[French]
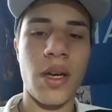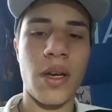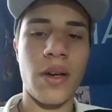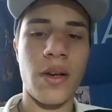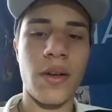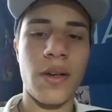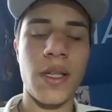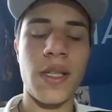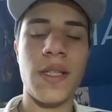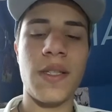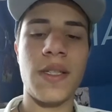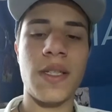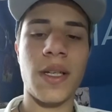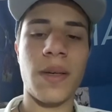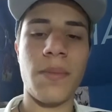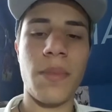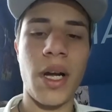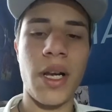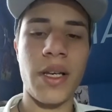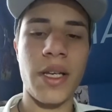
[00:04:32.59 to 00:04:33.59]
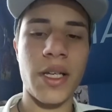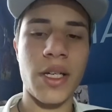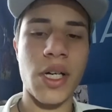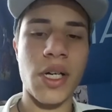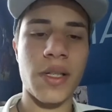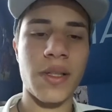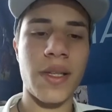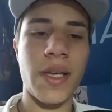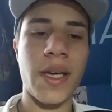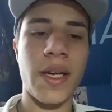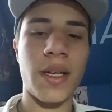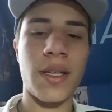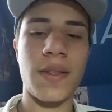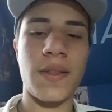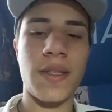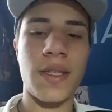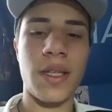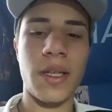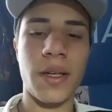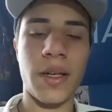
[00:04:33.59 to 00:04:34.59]
il tire mal les corners, il
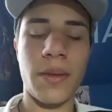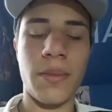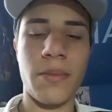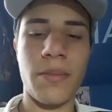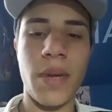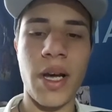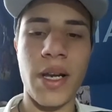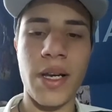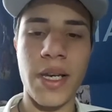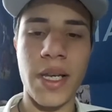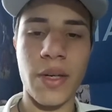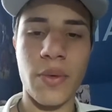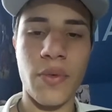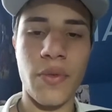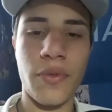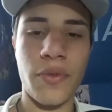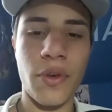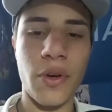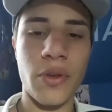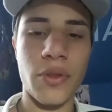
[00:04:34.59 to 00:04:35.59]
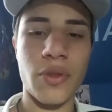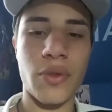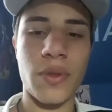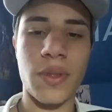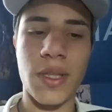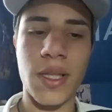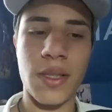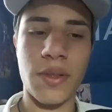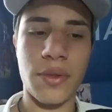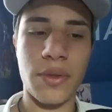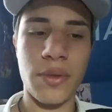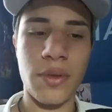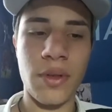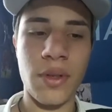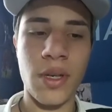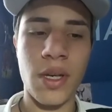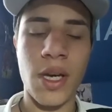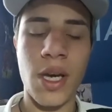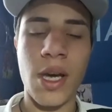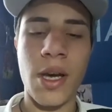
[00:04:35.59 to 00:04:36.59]
tire mal les coups francs, je suis déçu.
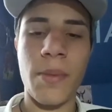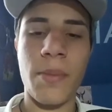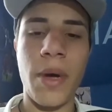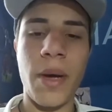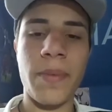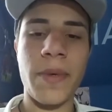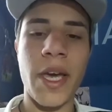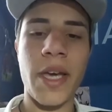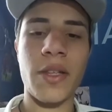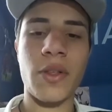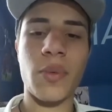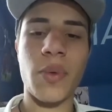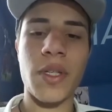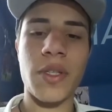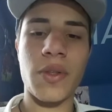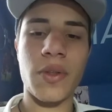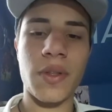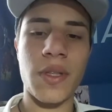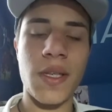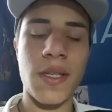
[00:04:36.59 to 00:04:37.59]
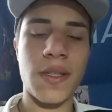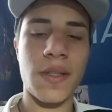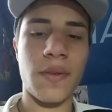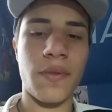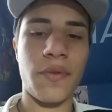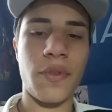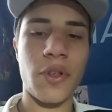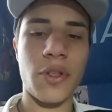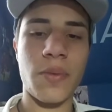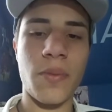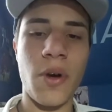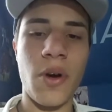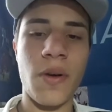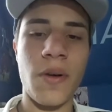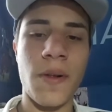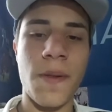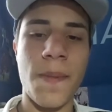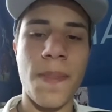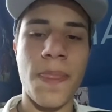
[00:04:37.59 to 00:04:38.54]
Pape 3 sur 10, franchement,